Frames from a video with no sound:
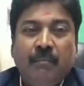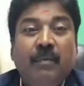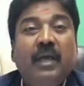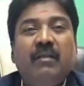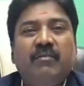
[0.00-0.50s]

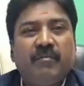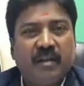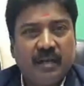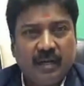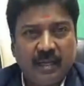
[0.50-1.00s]
மேலும்
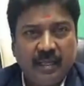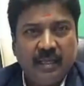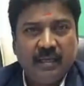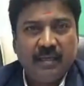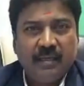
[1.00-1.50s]
விவரங்கள் அறிய
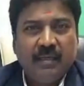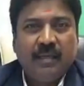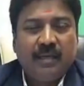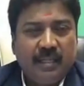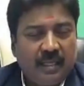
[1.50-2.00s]

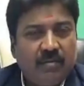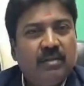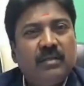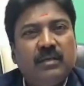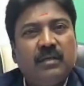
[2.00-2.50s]
நீங்கள்
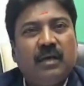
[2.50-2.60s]
வந்து